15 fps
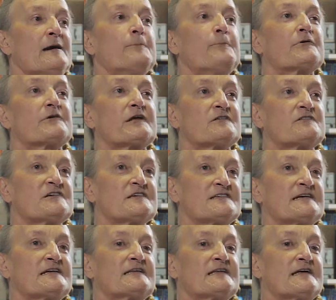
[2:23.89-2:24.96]
porque eu tinha
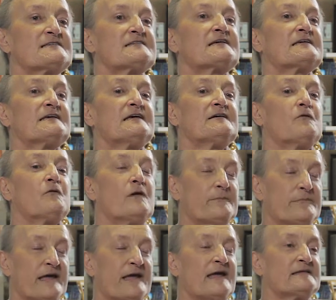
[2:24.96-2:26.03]
certeza que o
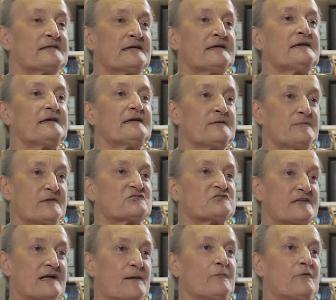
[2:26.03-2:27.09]
ambiente ia me
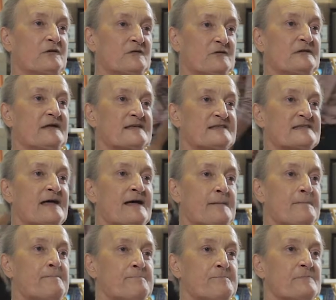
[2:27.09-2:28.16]
ajudar muito nessa,
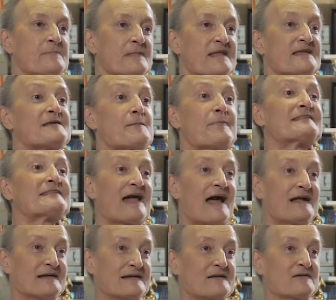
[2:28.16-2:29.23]
nessa
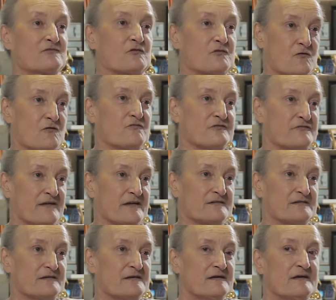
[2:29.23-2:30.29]
batalha que eu estou
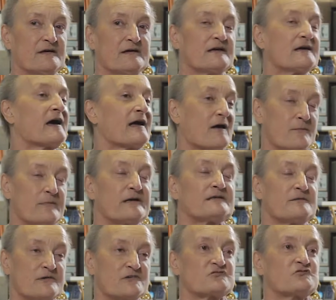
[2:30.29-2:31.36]
convivendo. E
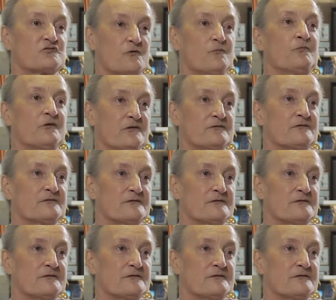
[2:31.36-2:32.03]
realmente me ajudou muito.